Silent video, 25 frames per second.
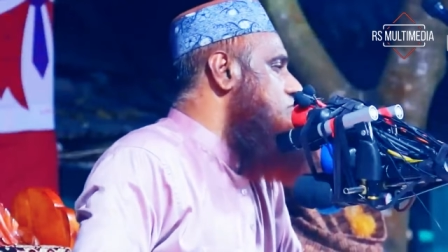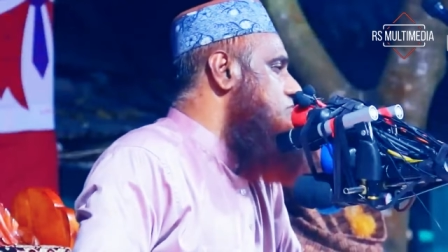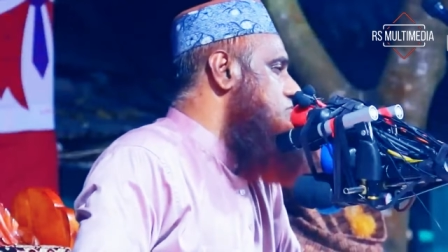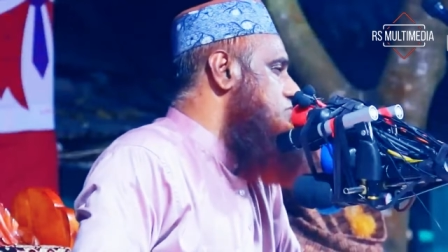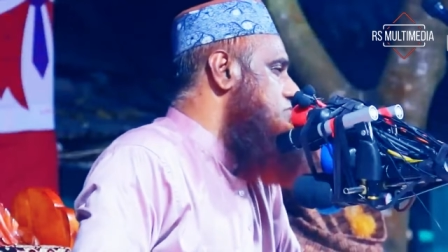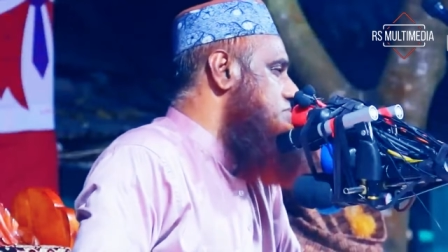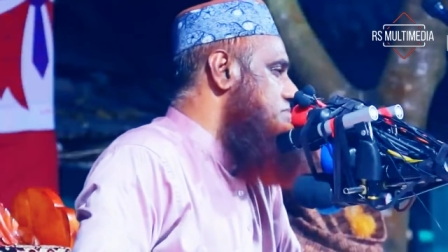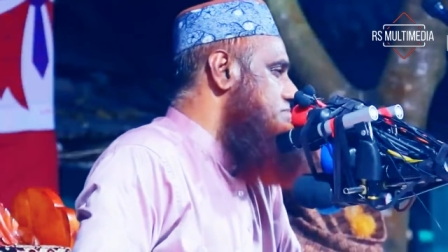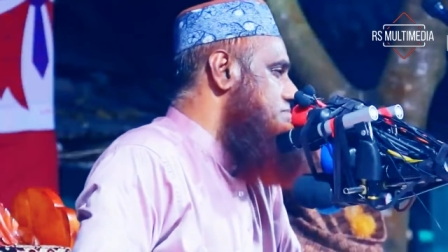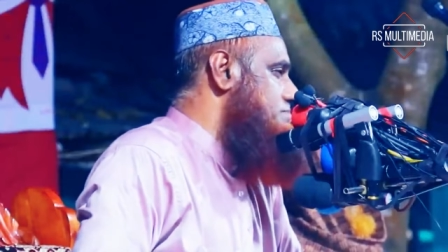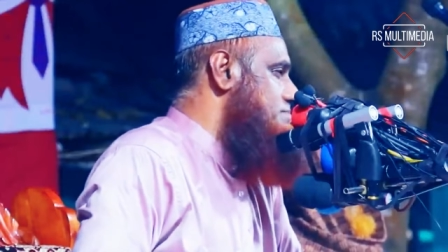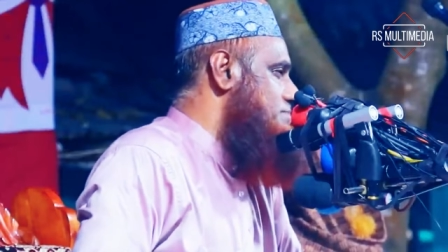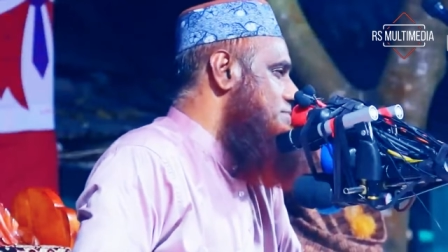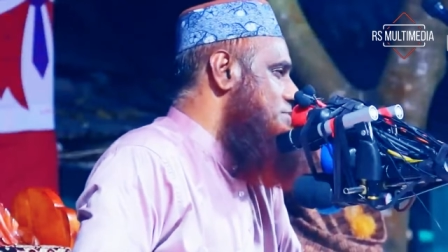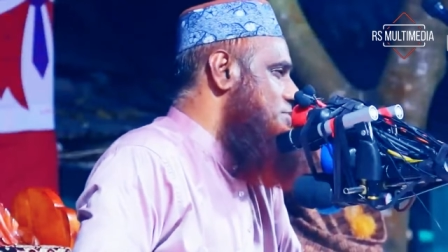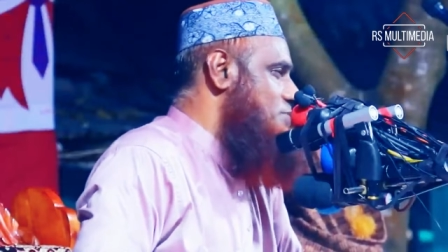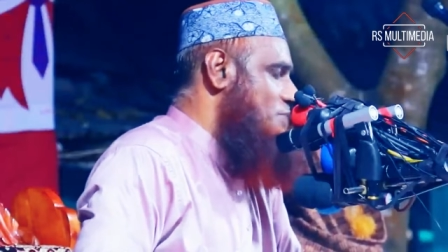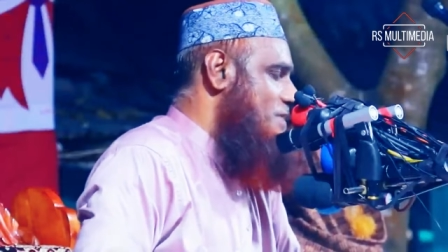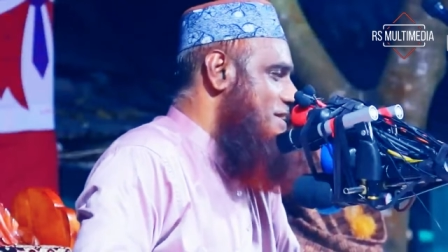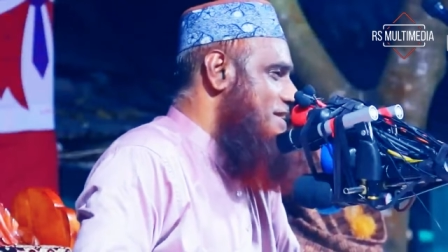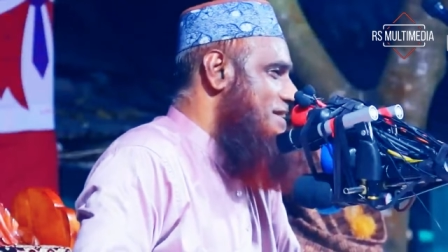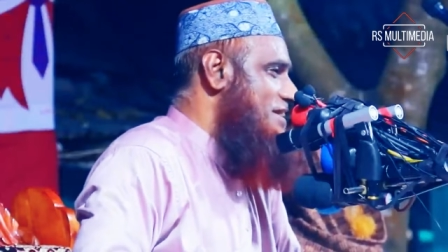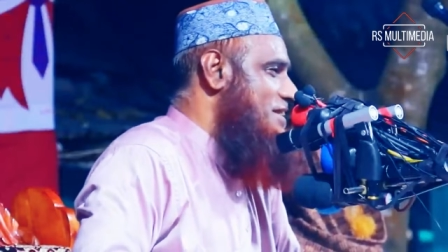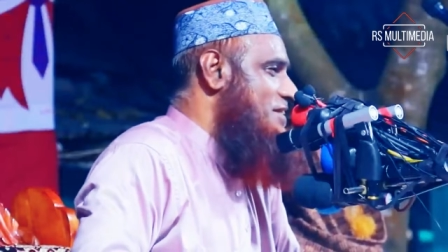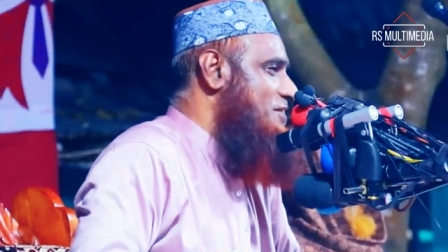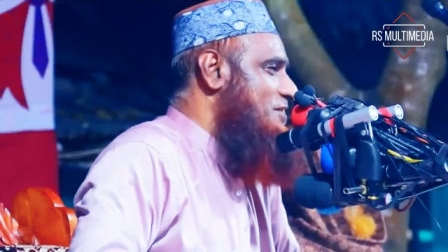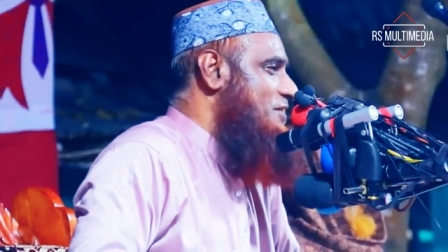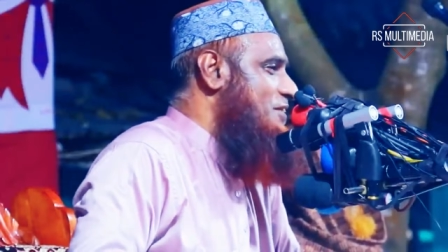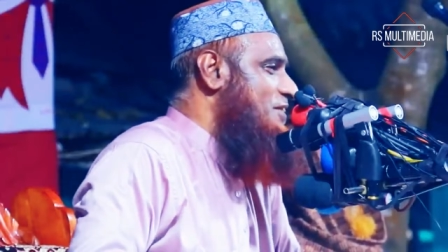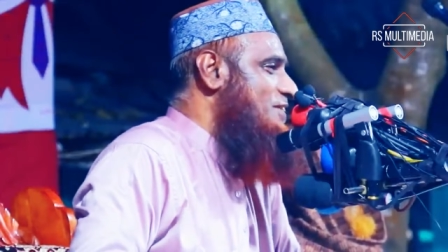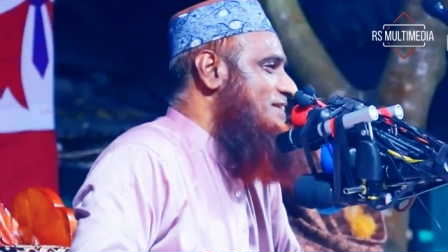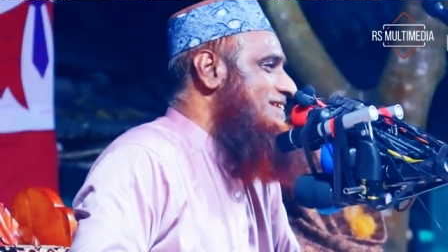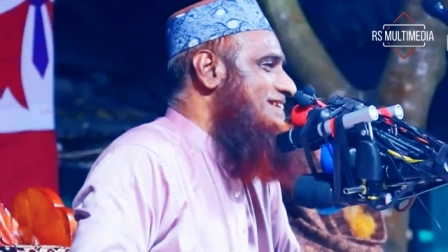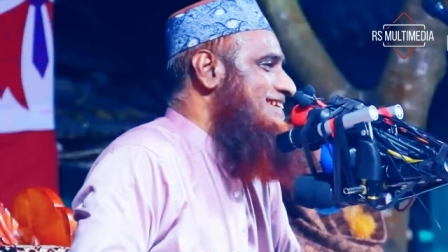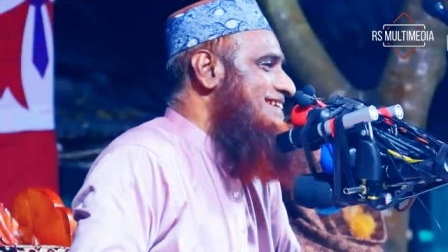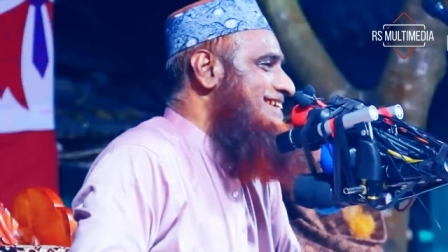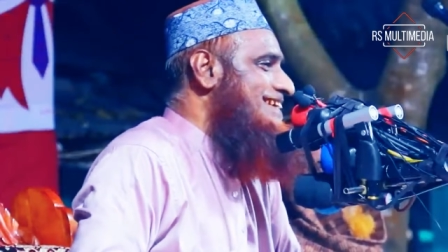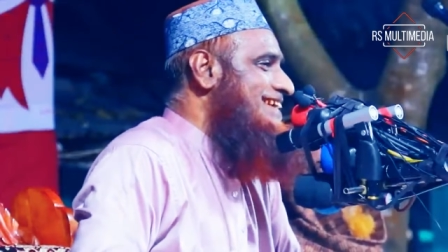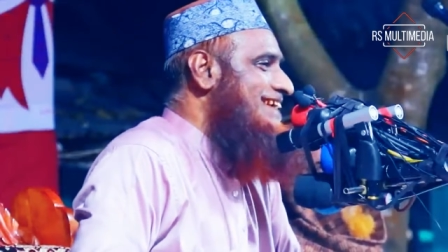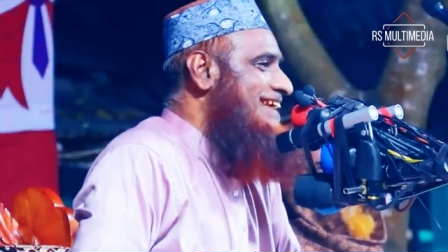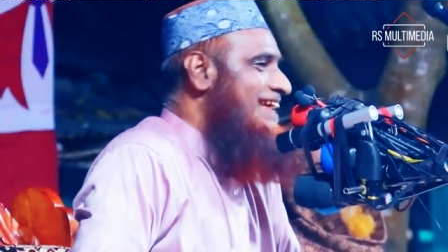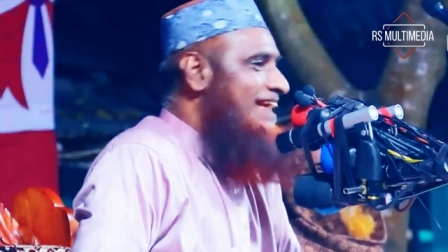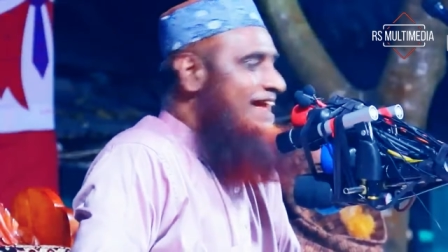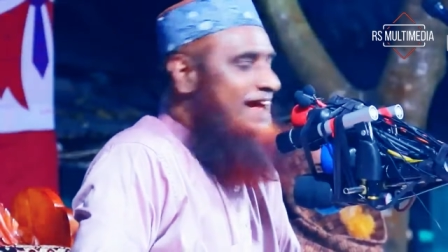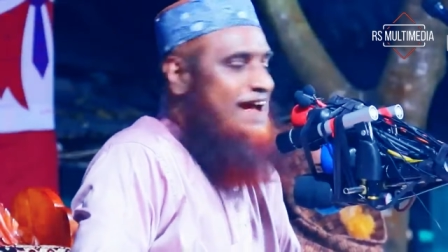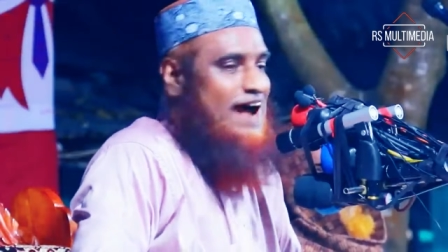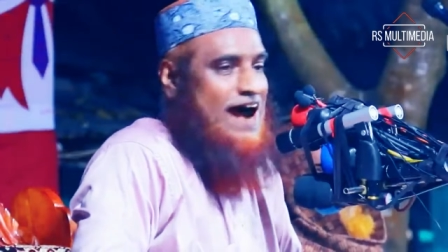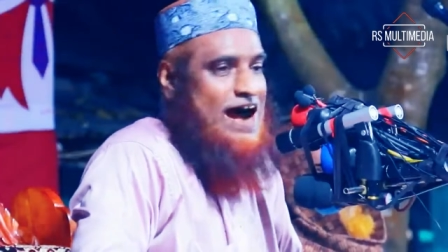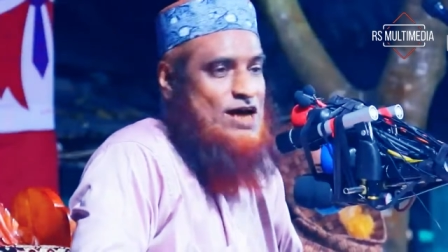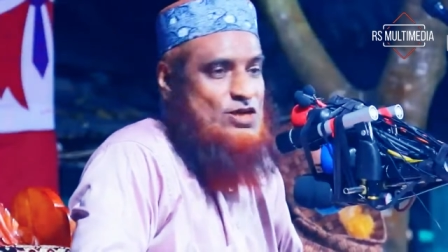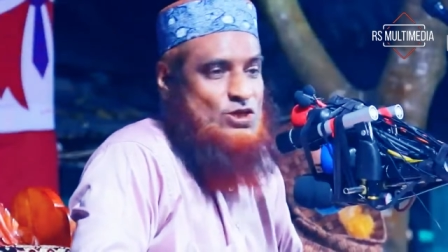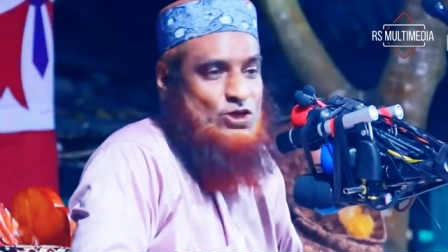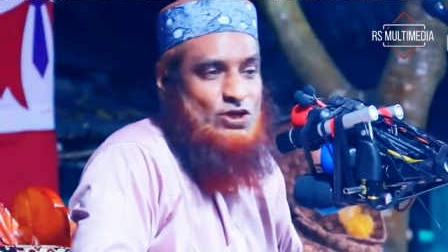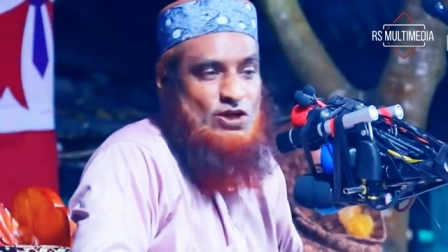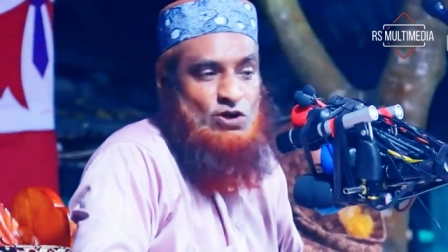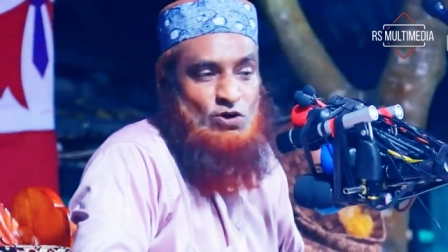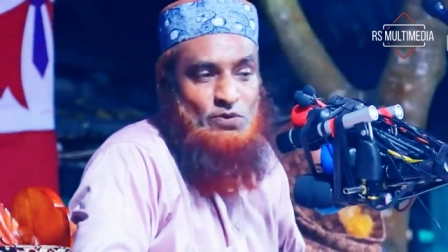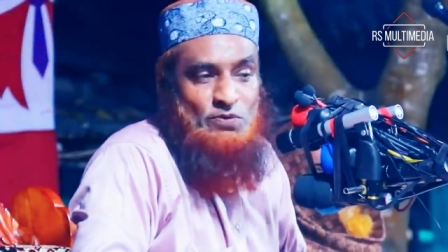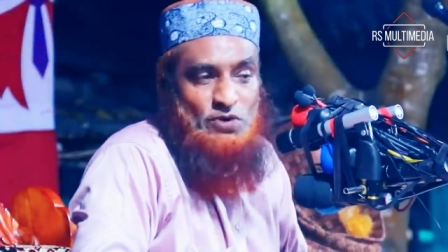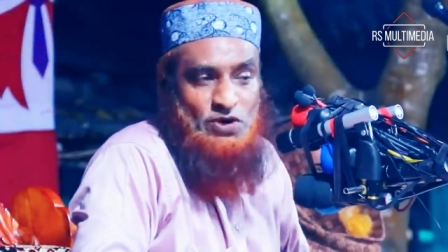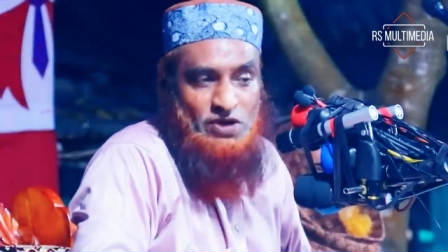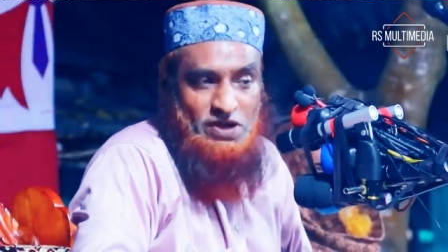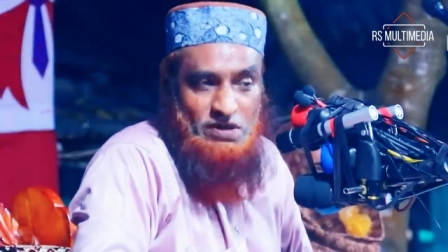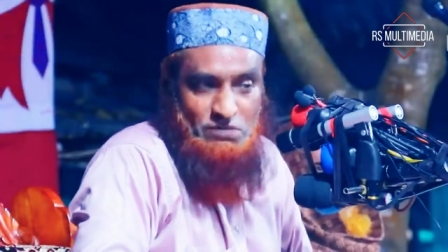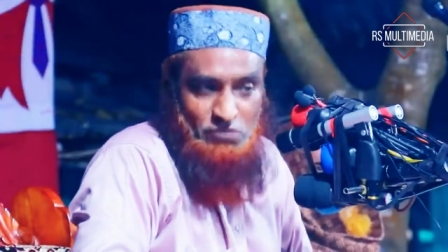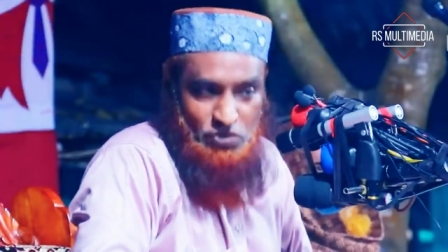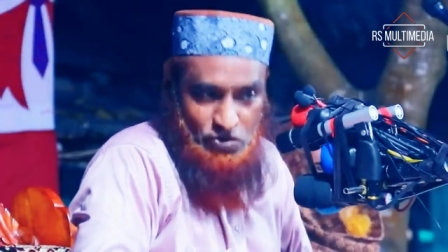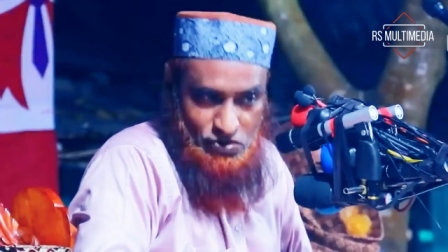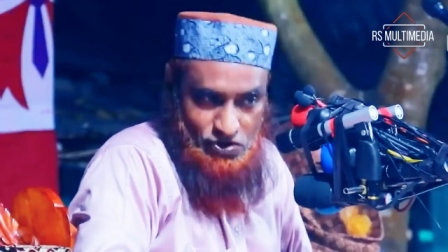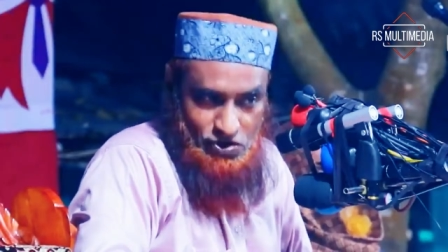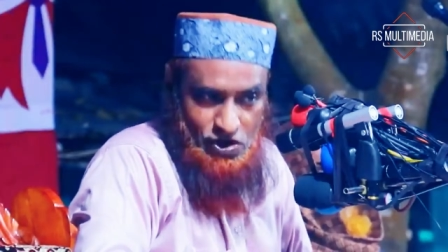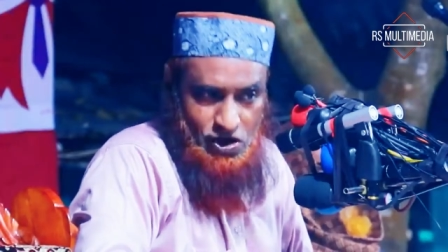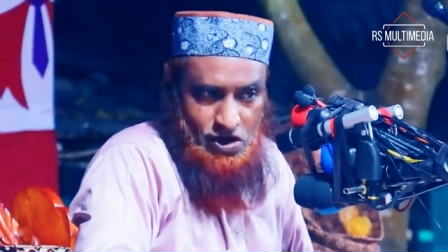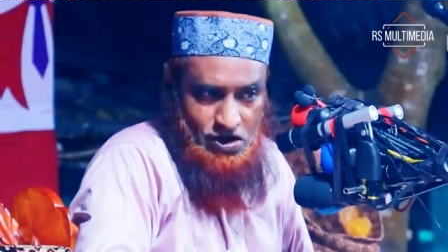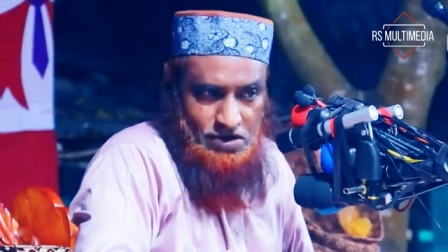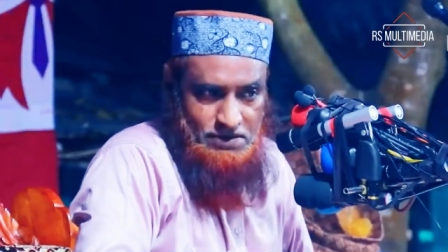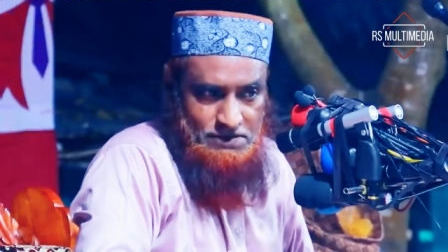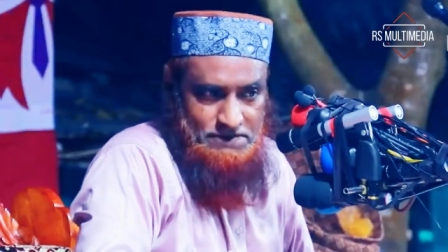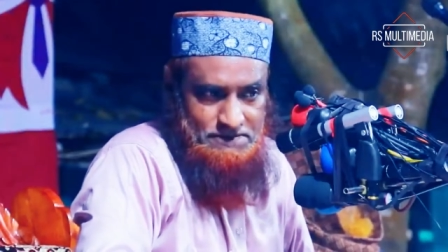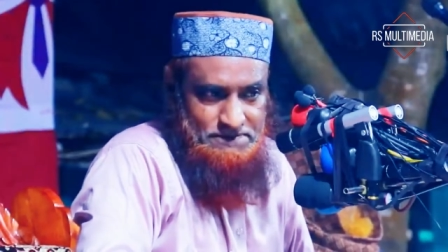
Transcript: মানুষ সোনাল্লাহ খান আসলে উমর কি মূর্খ